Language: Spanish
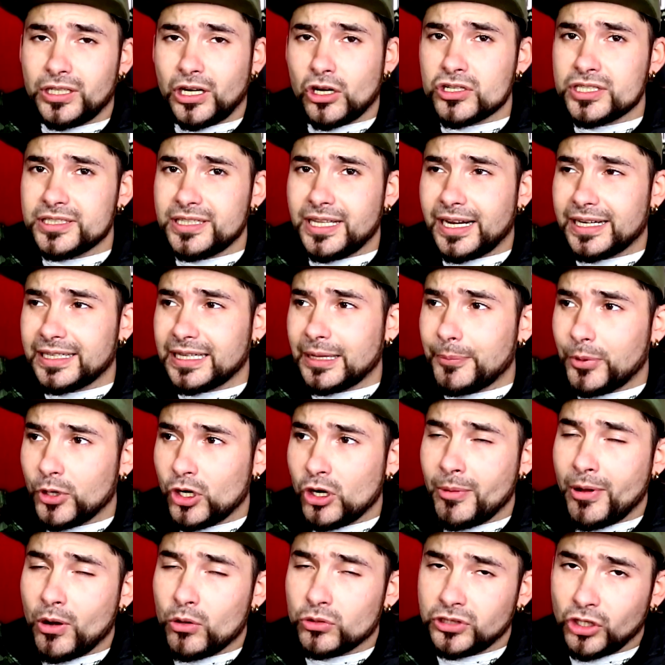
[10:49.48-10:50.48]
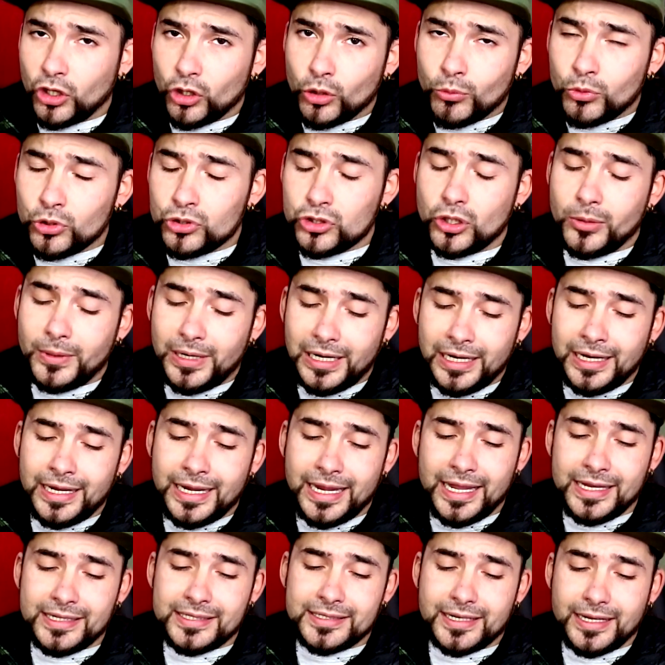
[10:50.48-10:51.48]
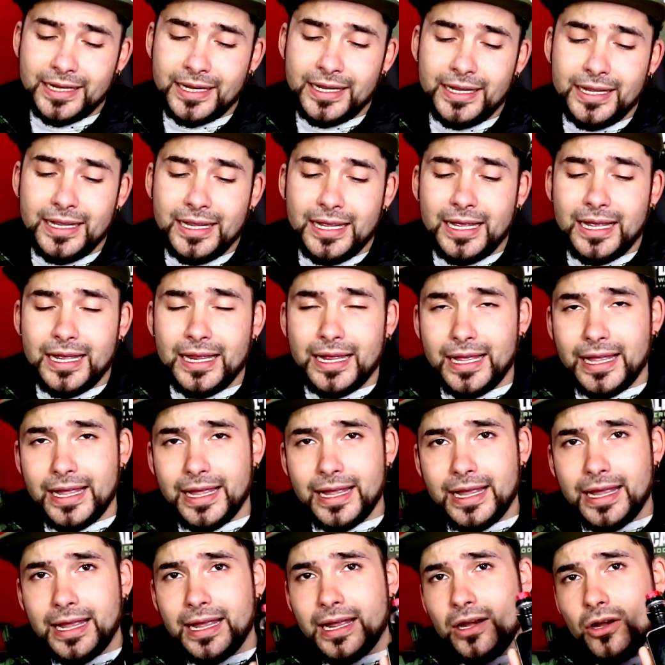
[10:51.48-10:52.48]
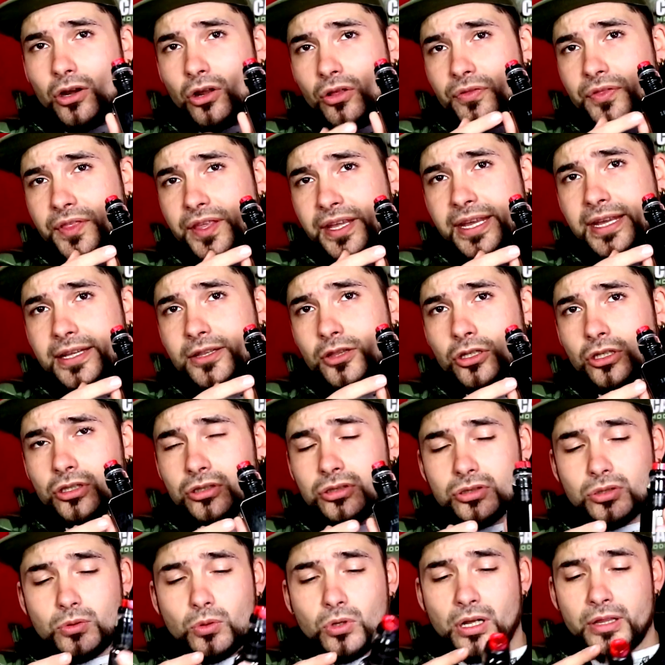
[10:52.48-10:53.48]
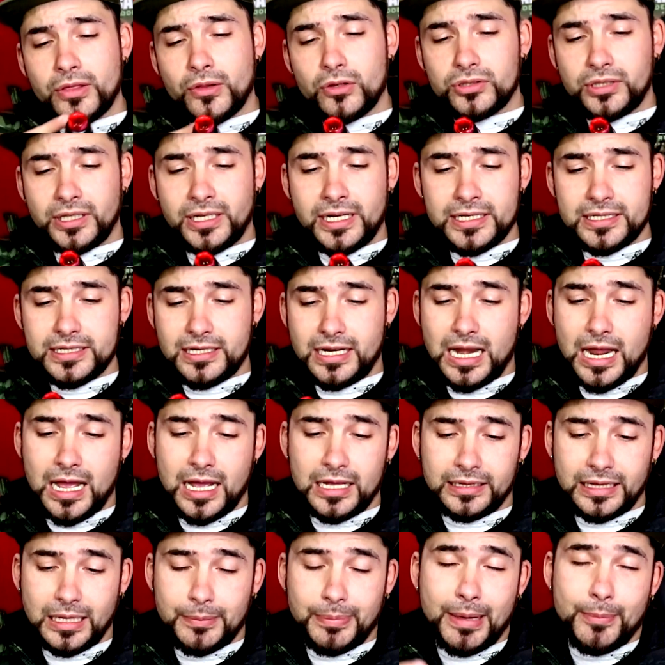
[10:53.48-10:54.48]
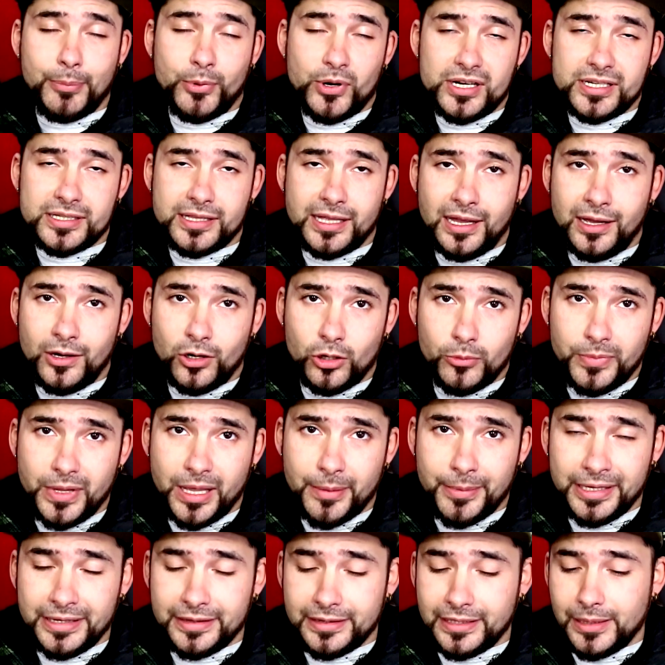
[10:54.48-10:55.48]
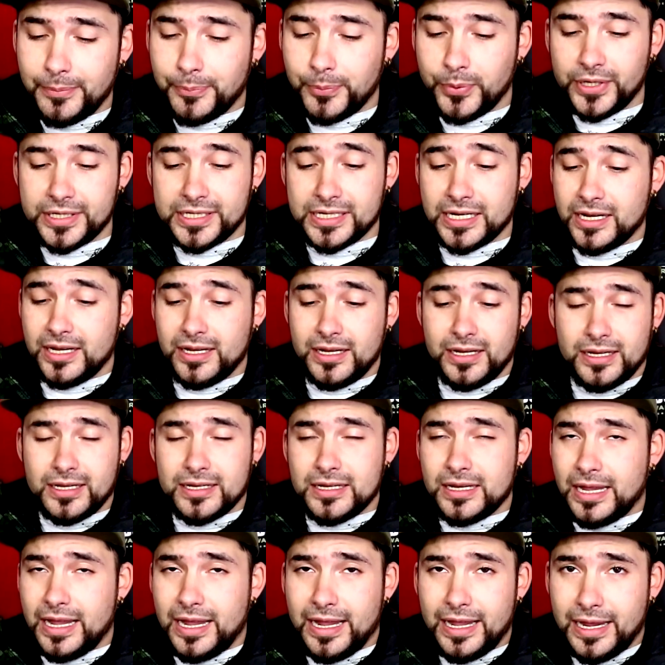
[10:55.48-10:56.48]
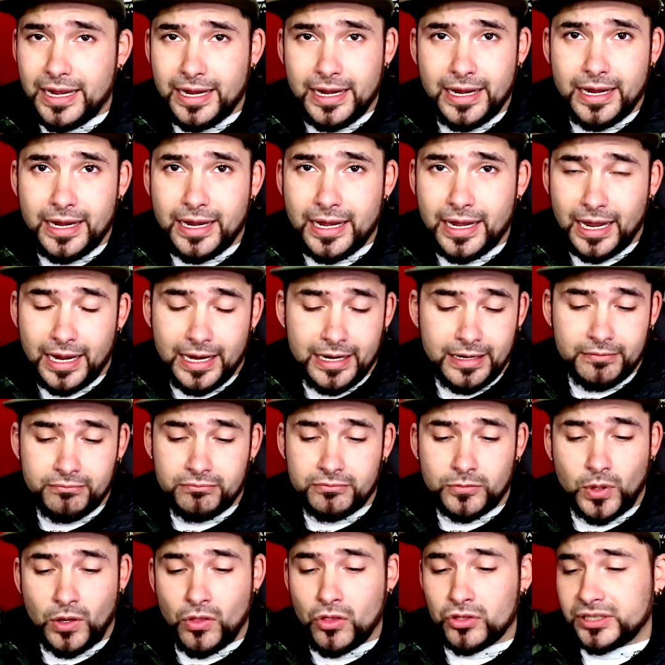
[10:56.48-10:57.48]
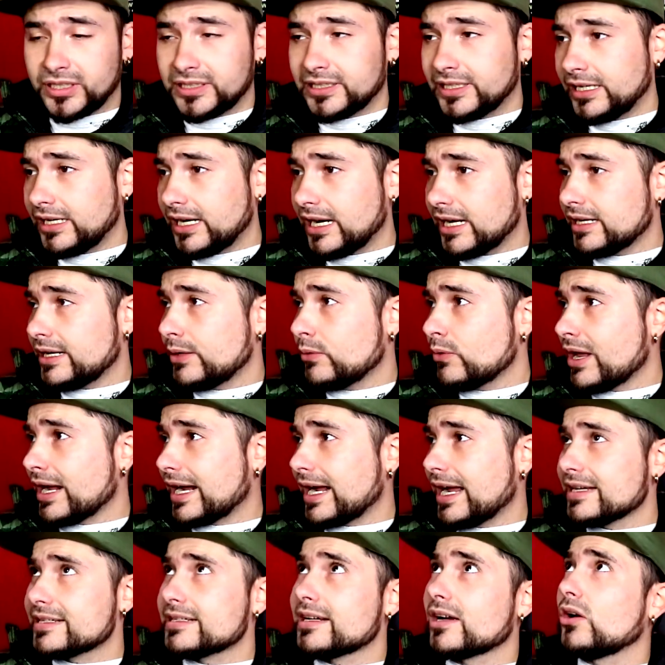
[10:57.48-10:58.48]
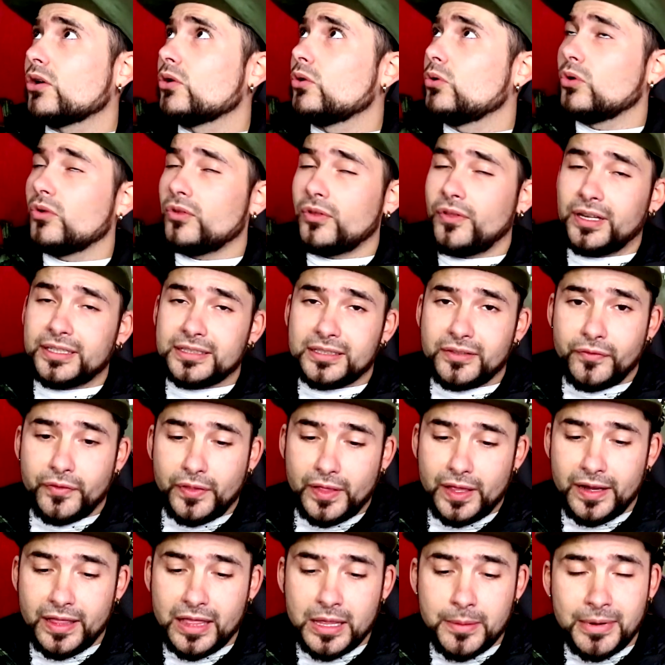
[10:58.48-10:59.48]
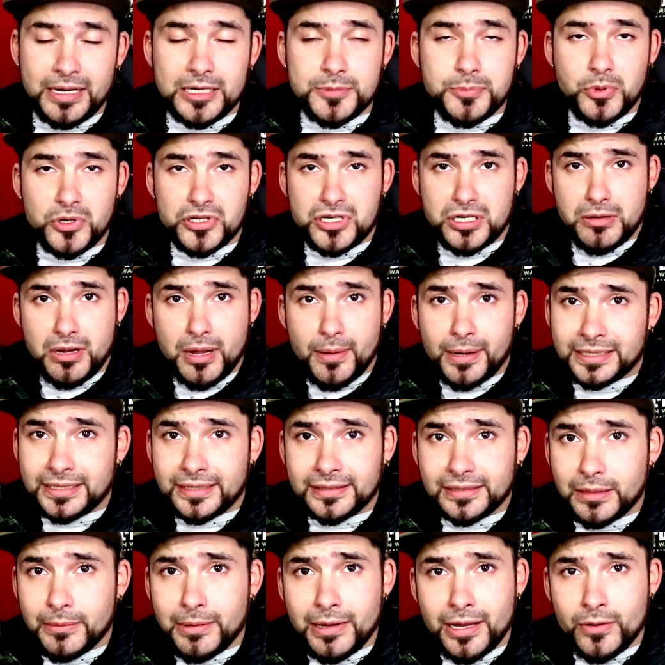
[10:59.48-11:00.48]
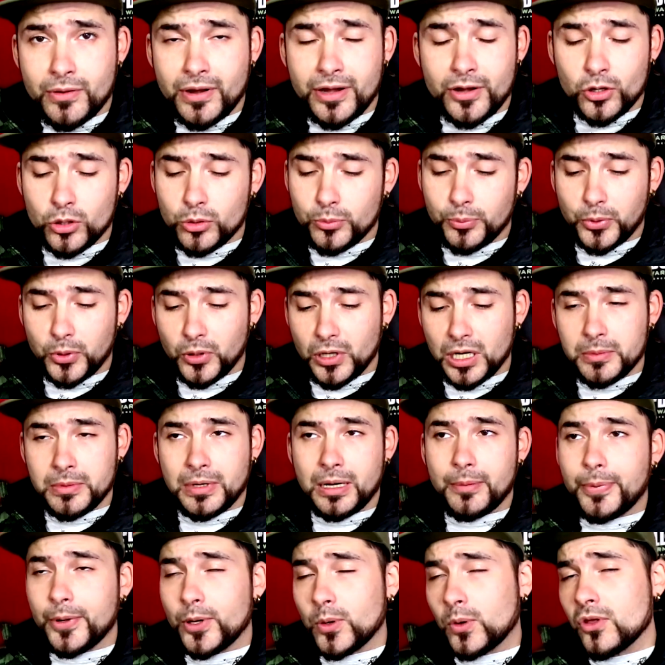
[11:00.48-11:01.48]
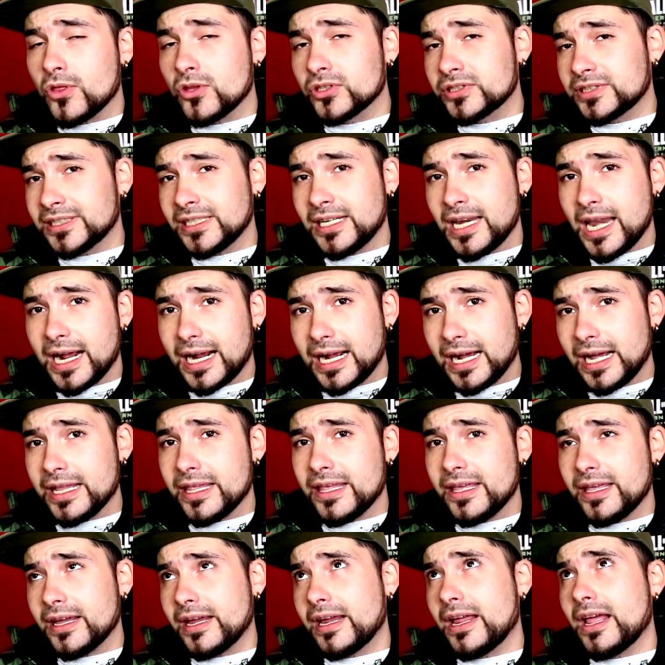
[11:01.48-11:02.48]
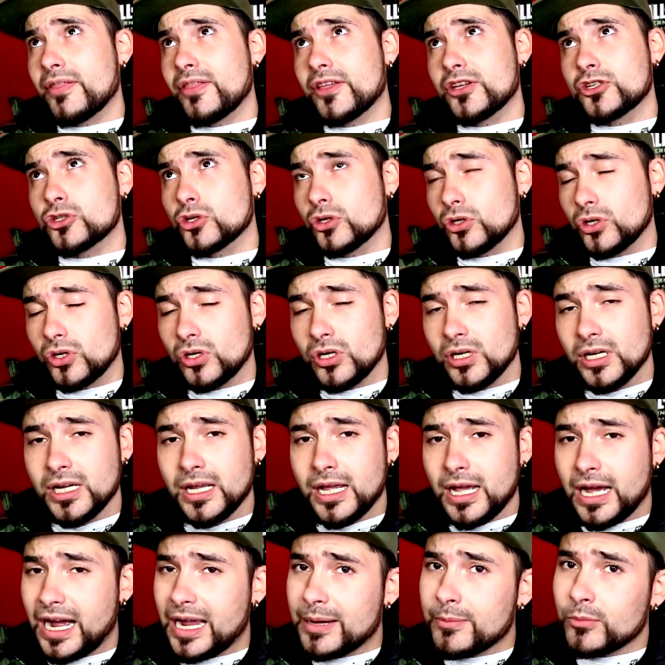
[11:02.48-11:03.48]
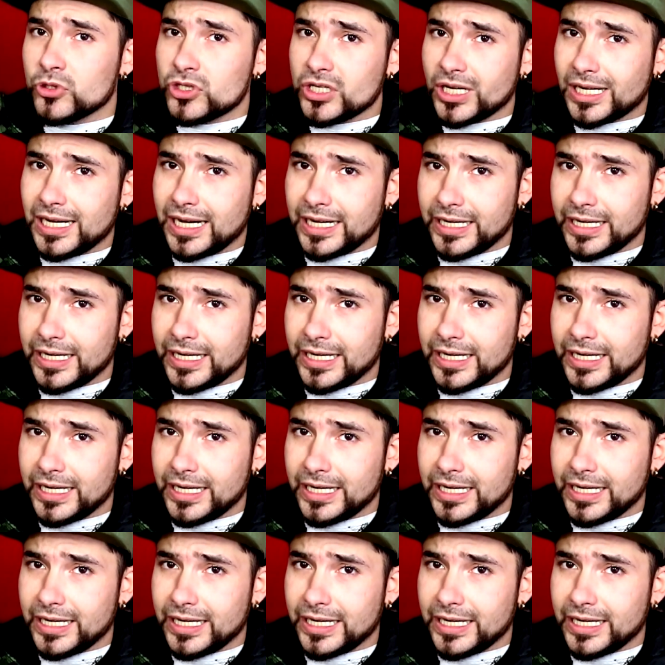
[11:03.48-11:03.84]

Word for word: Otra cosita que tampoco me ha gustado mucho, ¿vale? Es que eh, los dígitos cuando tienes la tapa puesta, obviamente, pues eh, en, cuando estás en, una casa con luz artificial y demás, pues se ve bastante bien, no hay ningún problema. Pero cuando estás en la calle, que hace sol, hay mucha